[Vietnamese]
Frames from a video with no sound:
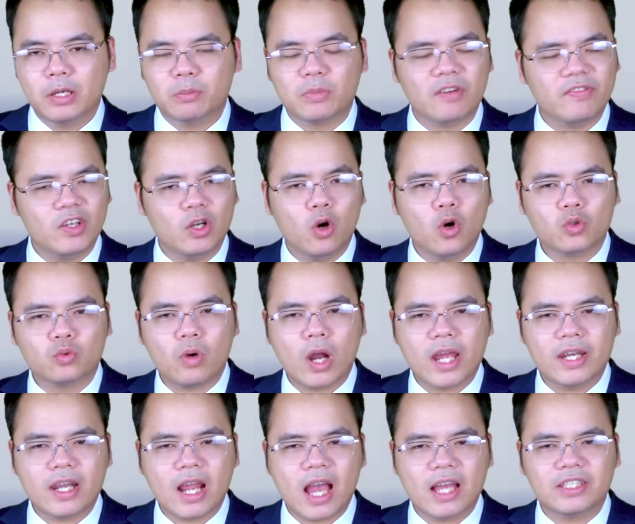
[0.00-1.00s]
Bởi vì
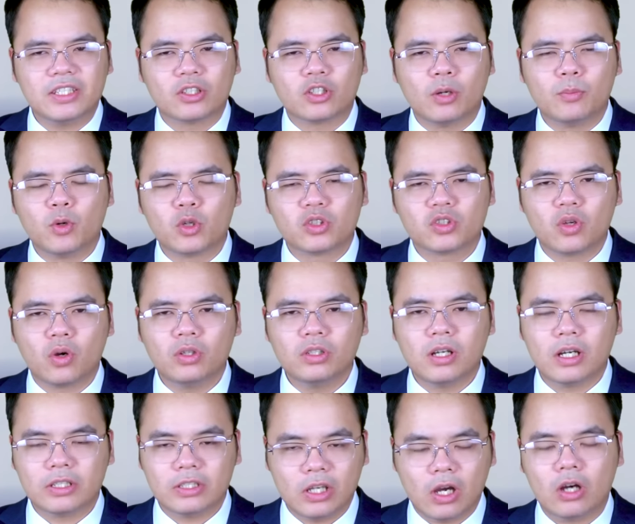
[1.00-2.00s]
Ukraine chỉ có một số
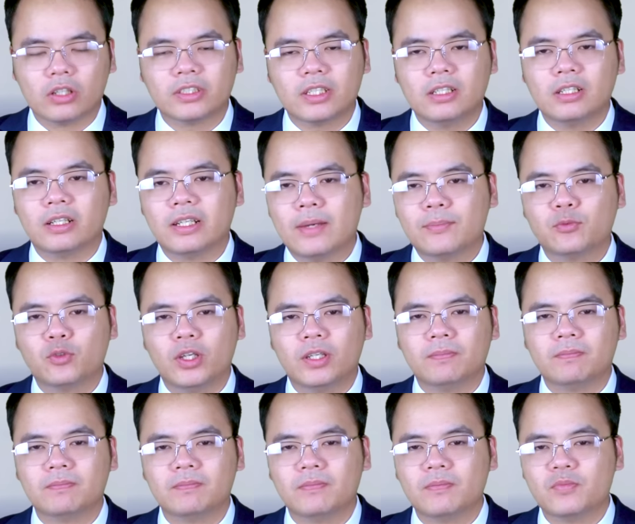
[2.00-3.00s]
lượng nhỏ tên lửa Neptune,
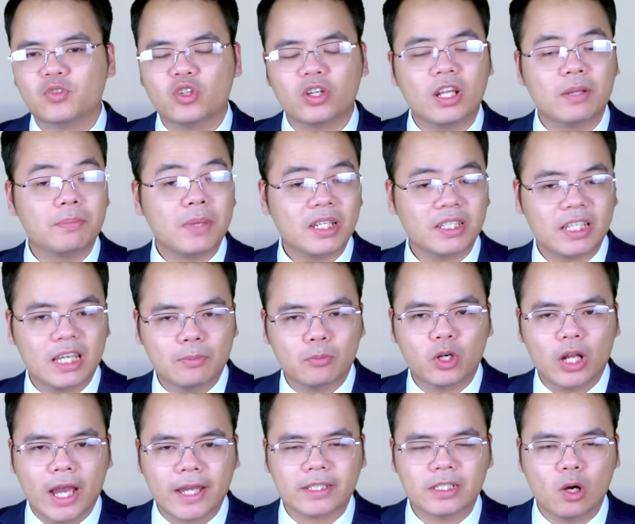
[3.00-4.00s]
cho nên bất kỳ
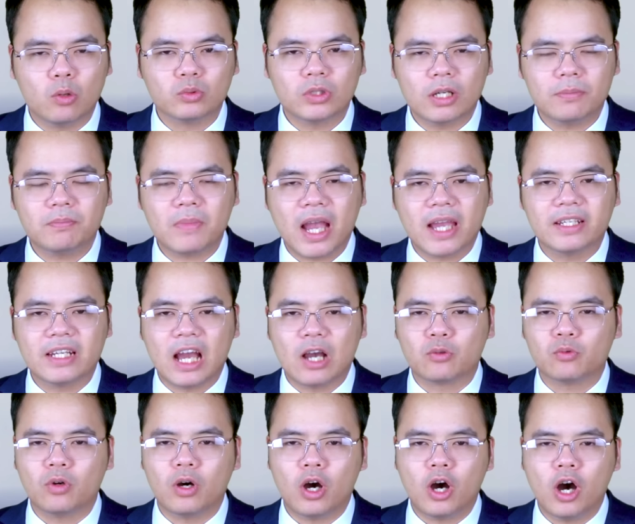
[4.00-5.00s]
một hành động thất bại
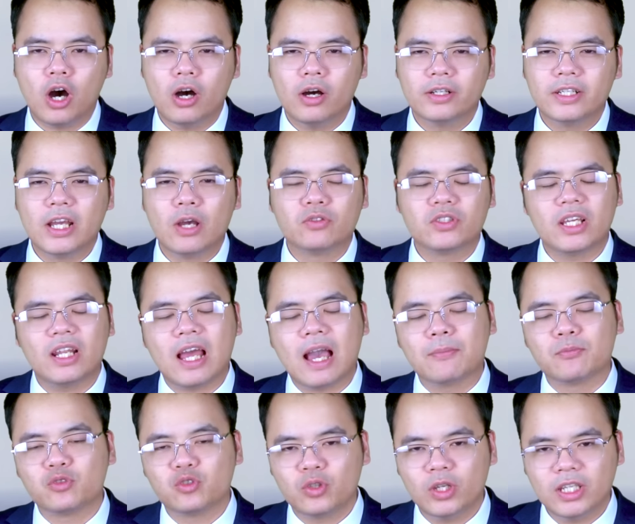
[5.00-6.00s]
nào của họ đều sẽ
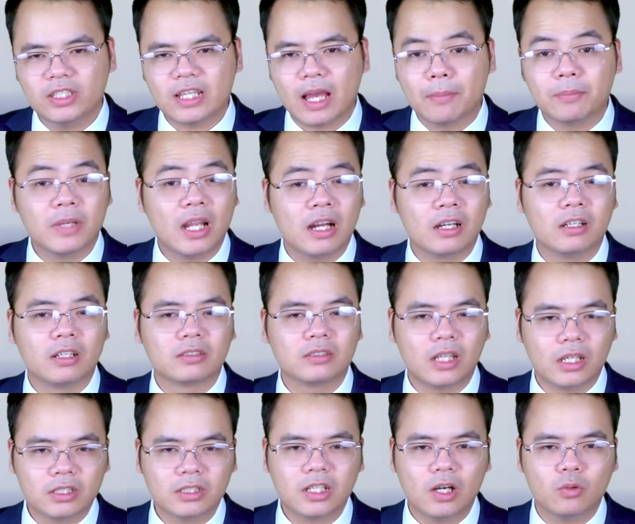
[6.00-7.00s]
làm suy giảm năng lực
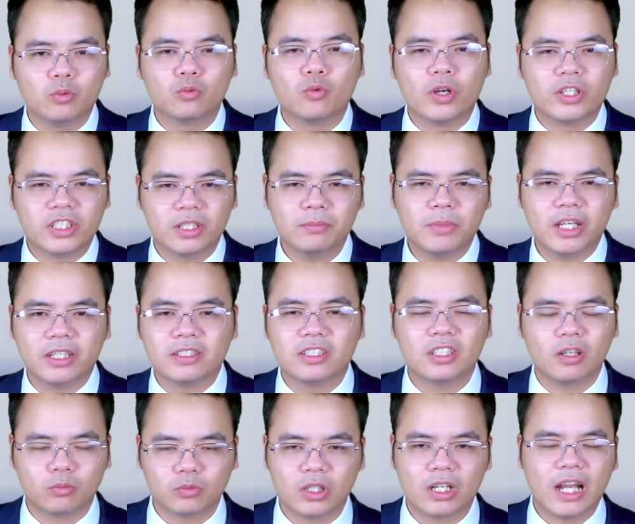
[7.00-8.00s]
tấn công của chính mình
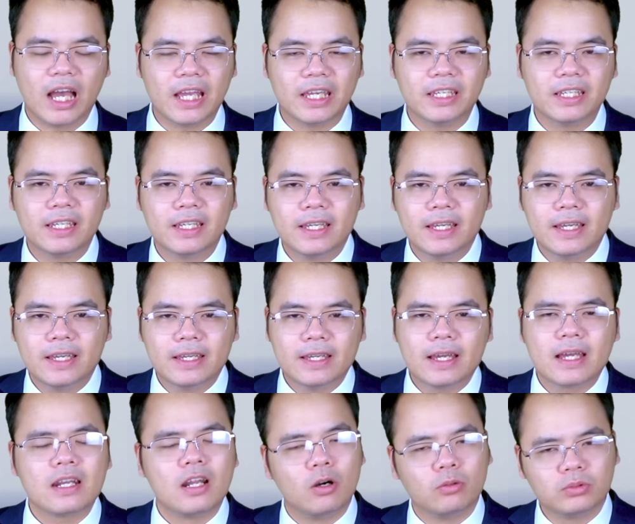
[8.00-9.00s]
trong tương lai.
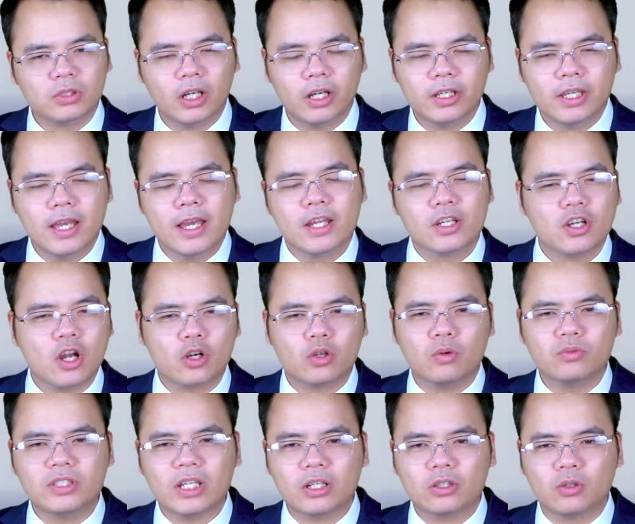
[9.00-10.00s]
Đồng thời, nó
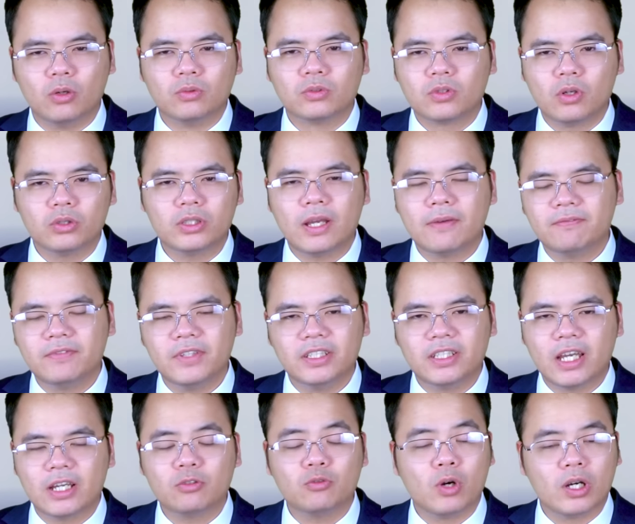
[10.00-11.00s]
cũng sẽ củng cố thêm vị
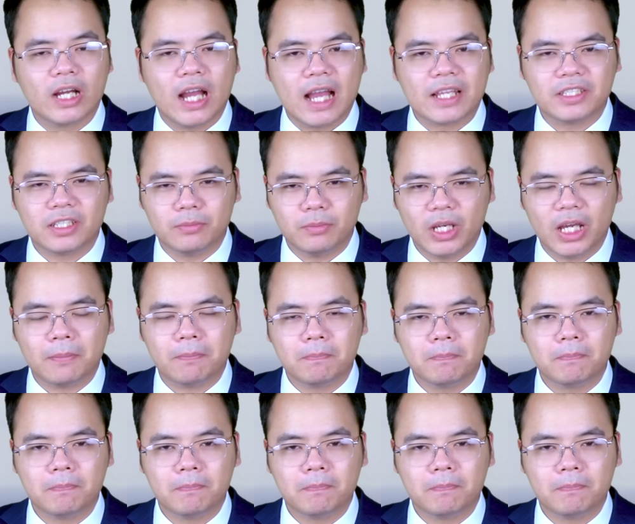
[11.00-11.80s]
thế của Nga trên biển.